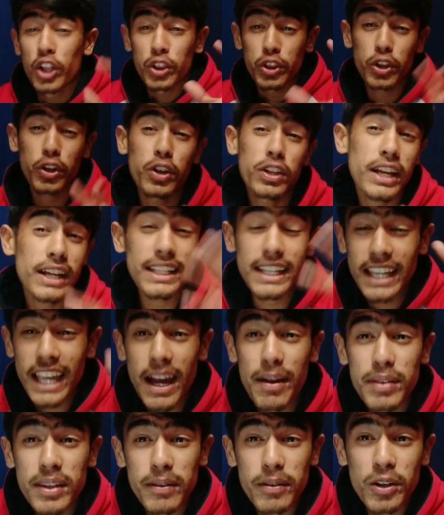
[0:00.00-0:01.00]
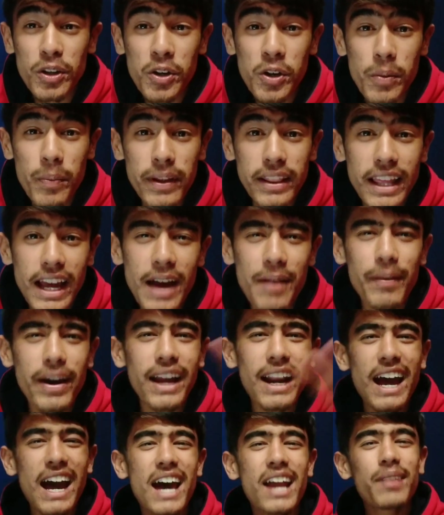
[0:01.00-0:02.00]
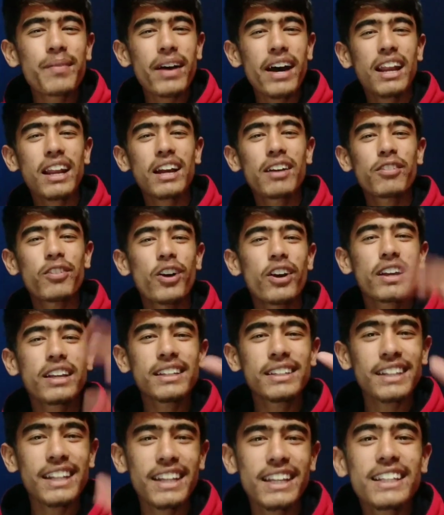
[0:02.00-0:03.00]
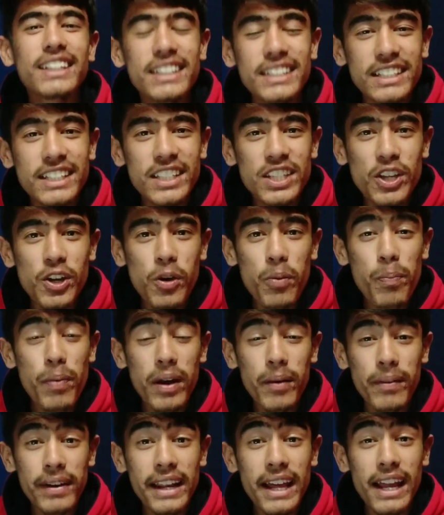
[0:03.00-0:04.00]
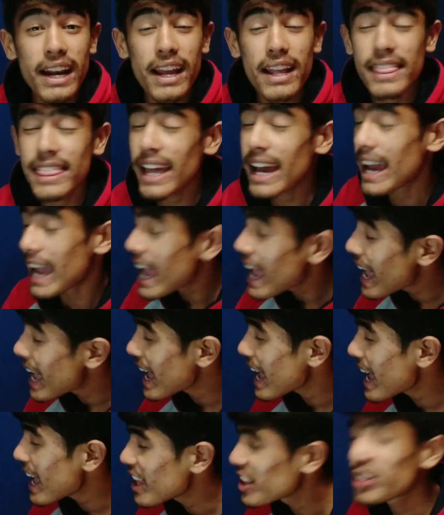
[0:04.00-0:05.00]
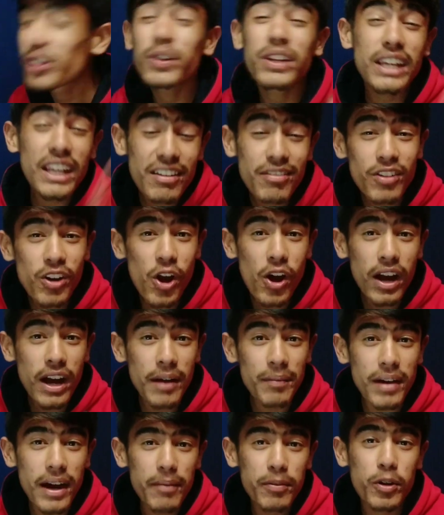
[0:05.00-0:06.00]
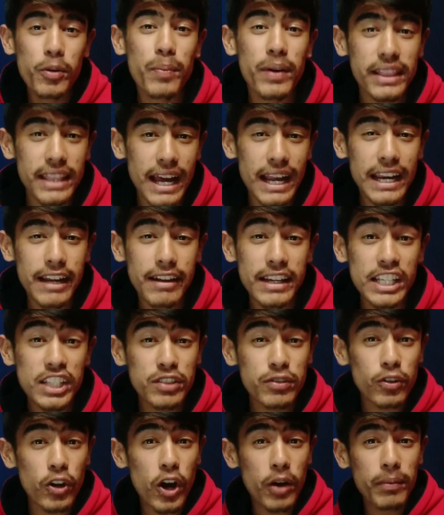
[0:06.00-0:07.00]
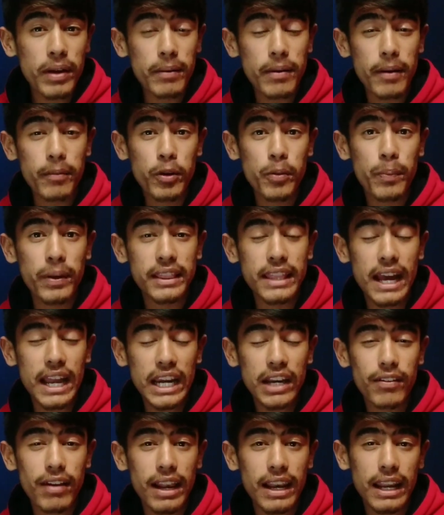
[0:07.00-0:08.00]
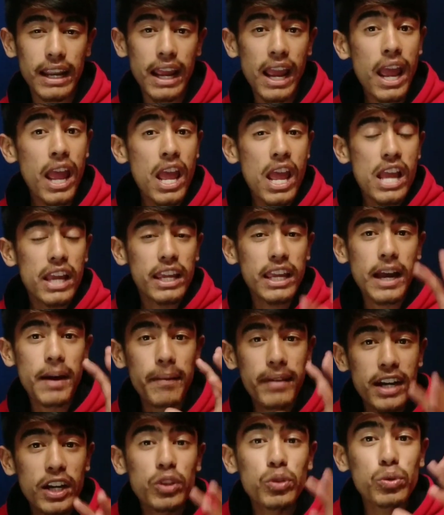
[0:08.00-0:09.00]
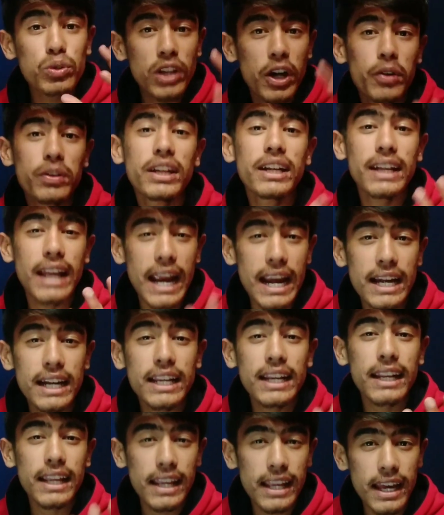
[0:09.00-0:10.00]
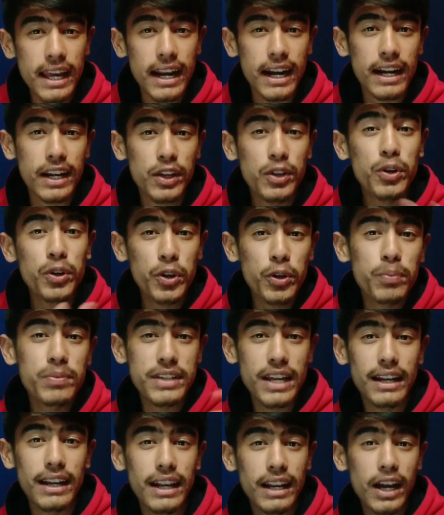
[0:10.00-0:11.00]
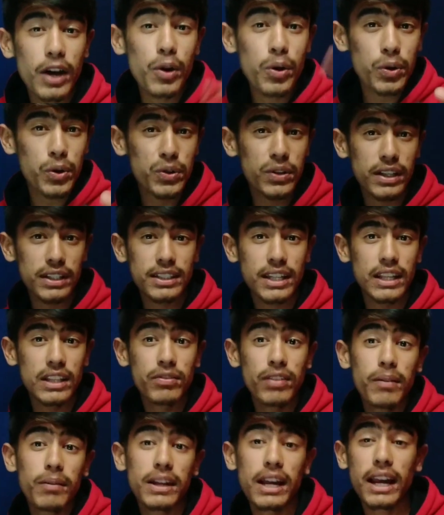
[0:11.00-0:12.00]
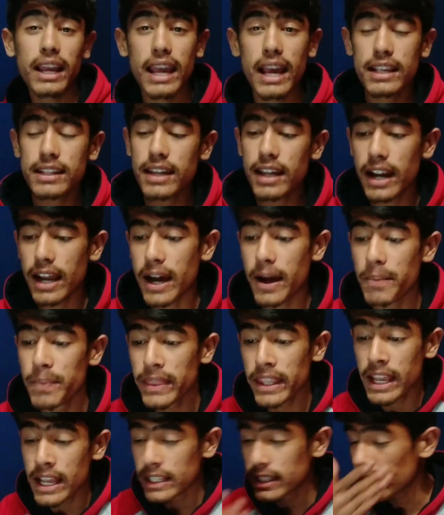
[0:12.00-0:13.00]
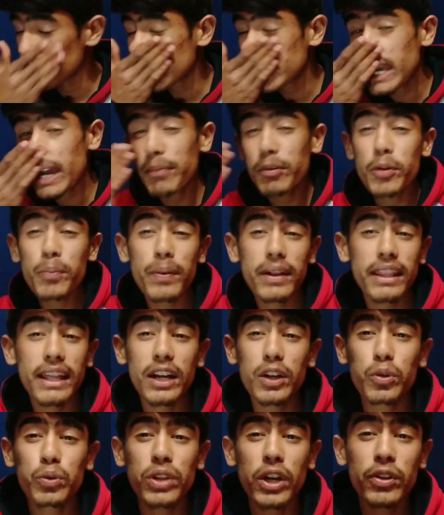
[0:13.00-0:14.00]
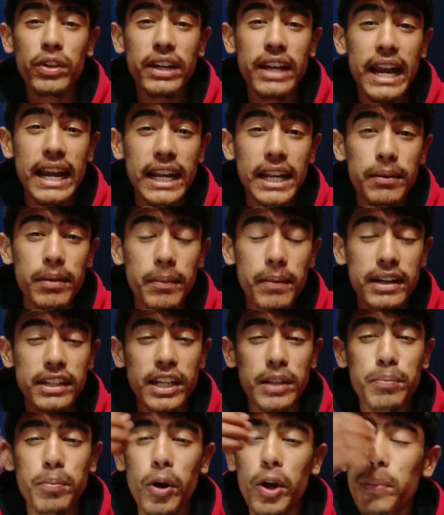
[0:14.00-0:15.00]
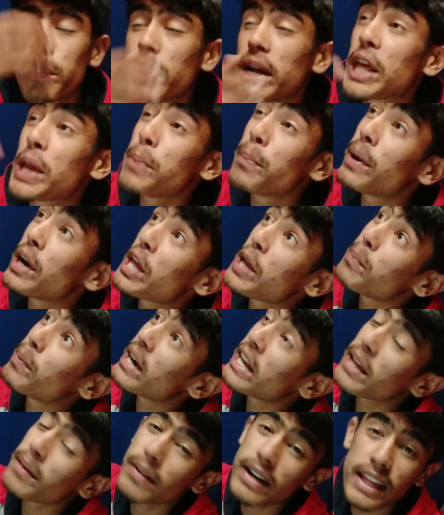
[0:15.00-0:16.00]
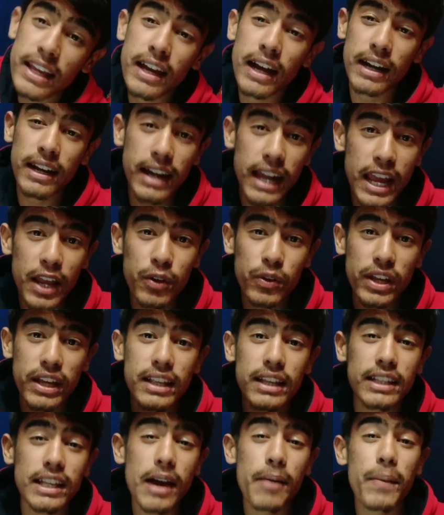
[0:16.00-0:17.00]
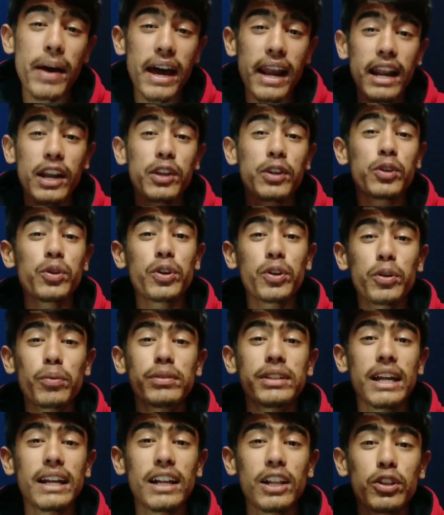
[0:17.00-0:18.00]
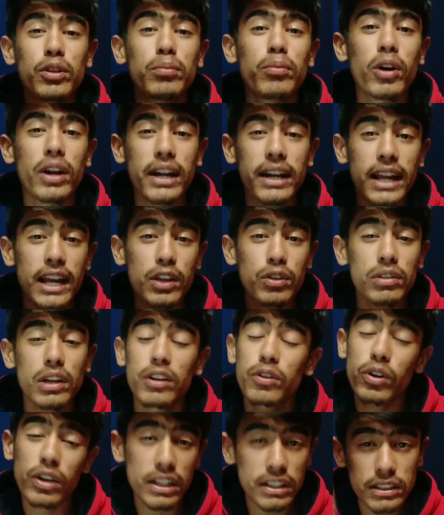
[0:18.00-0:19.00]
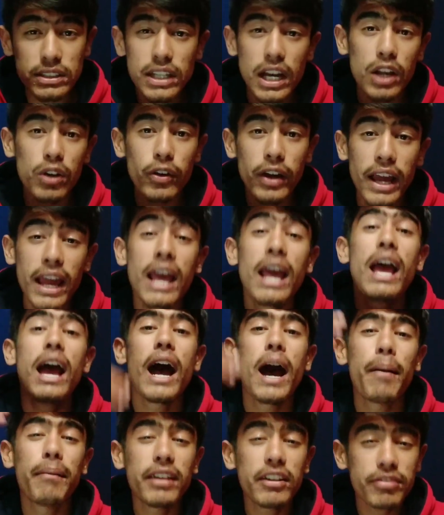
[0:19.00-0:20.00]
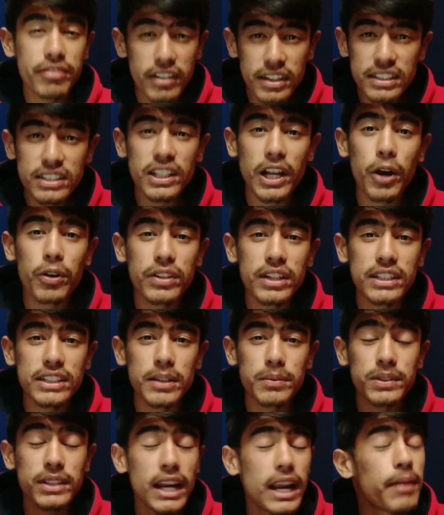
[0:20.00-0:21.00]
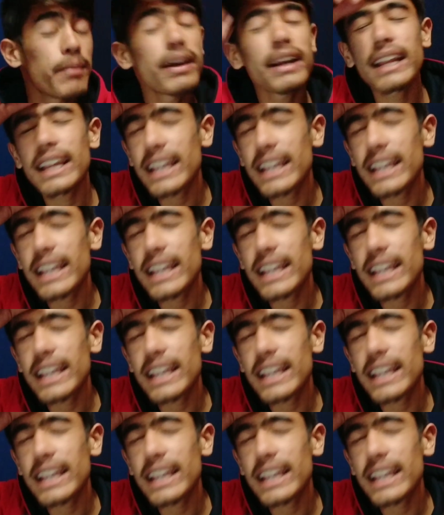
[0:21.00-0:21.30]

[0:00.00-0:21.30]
तो जैसे कि आप सभी लोगों को पता है हमारा हर बार का व्लॉग किसी ना किसी चीज के ऊपर बना रहता है तो ये व्लॉग हम आपको बताने इस व्लॉग में हम आपको बताने वाले हैं कि हमारा 2019 ईयर यूट्यूब चैनल का उर्टू जी फैमिली का कैसा रहा जैसे कि आपको पता है 2019 में हमारे साथ बहुत बड़ी बड़ी बड़ी बड़ी घटनाएं हुई है जैसे हमारा यूट्यूब चैनल जो मोनिटाइज हुआ है वो इसी साल हुआ है हमने फर्स्ट थाउजेंड सब्सक्राइबर